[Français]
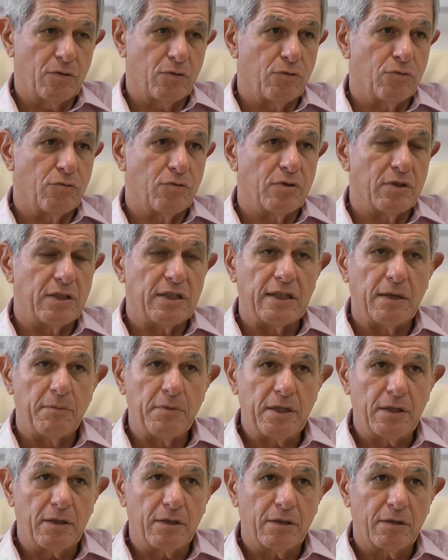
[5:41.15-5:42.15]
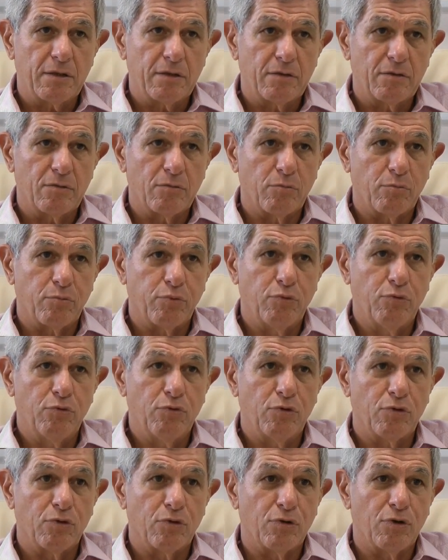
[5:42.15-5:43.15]
une dynamique
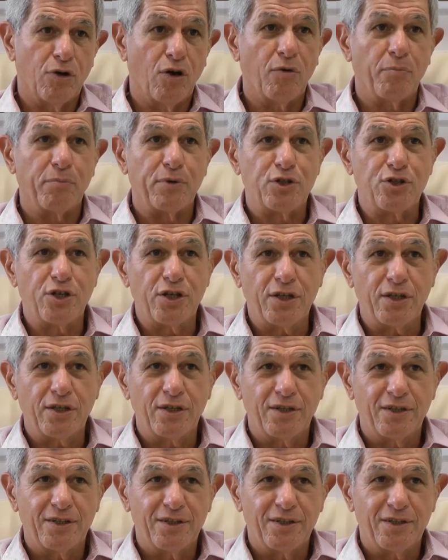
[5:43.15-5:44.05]
pour euh, empêcher